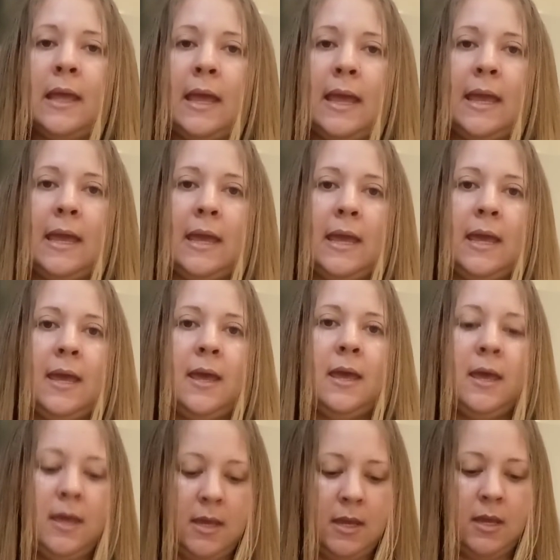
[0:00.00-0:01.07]

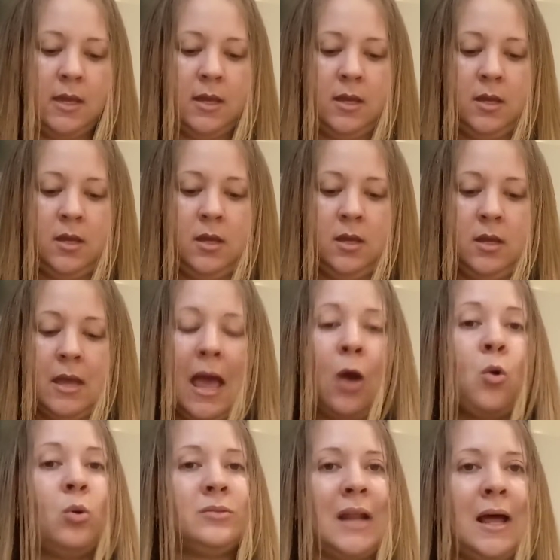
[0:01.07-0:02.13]
É, a
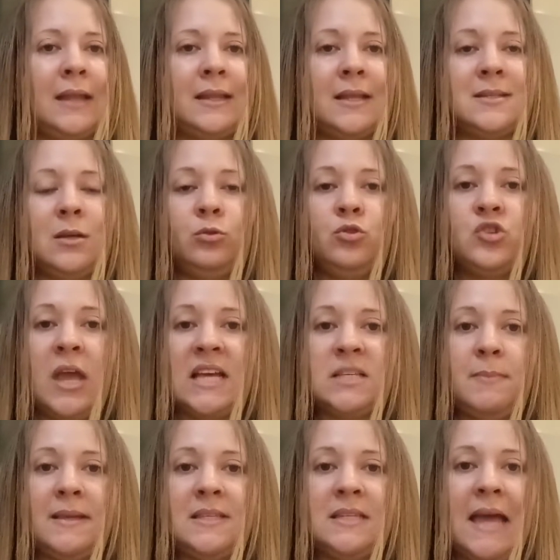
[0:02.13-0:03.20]
contratação do cheque
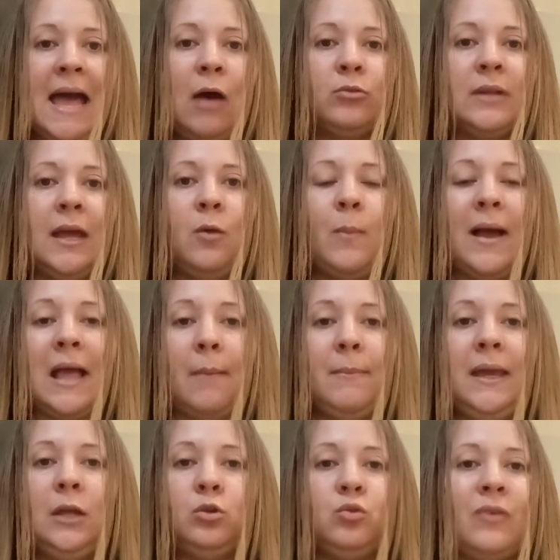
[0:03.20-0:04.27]
especial, né, o
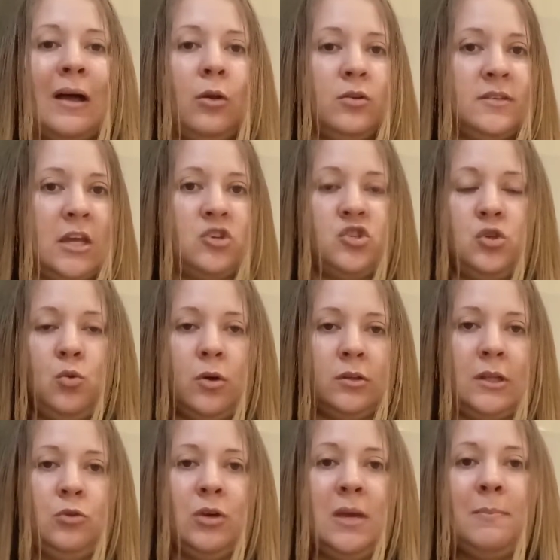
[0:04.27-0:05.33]
pagamento, o valor certinho que eu
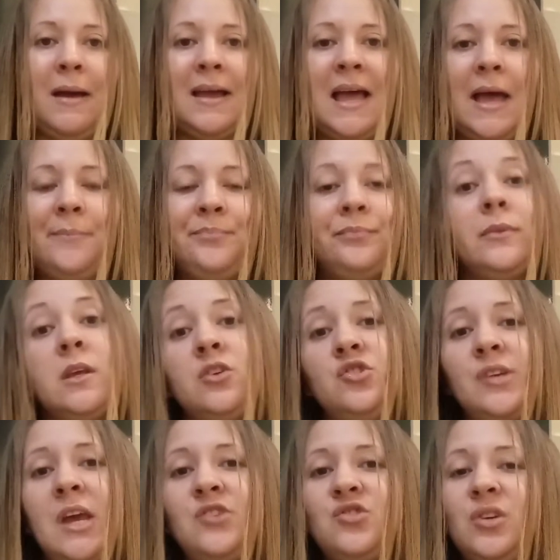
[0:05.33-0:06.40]
tenho que pagar?
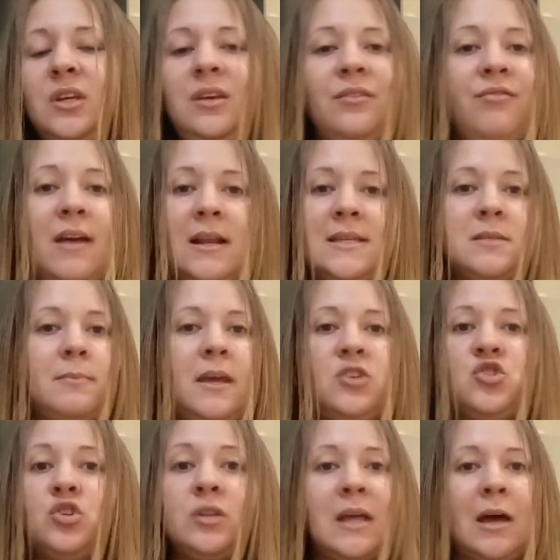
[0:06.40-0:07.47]
Gente,
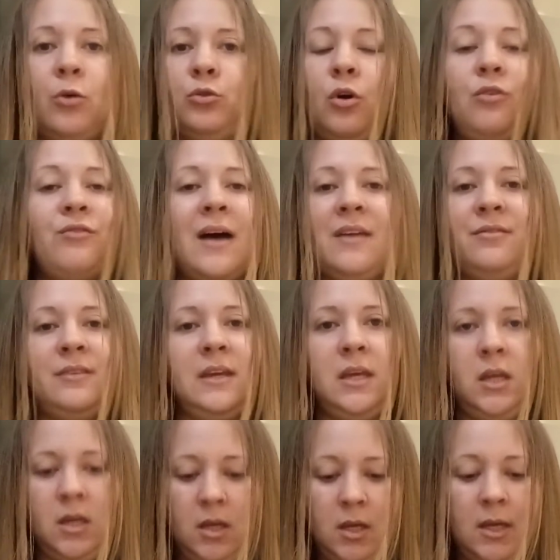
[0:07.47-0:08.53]
infelizmente não, não vai vir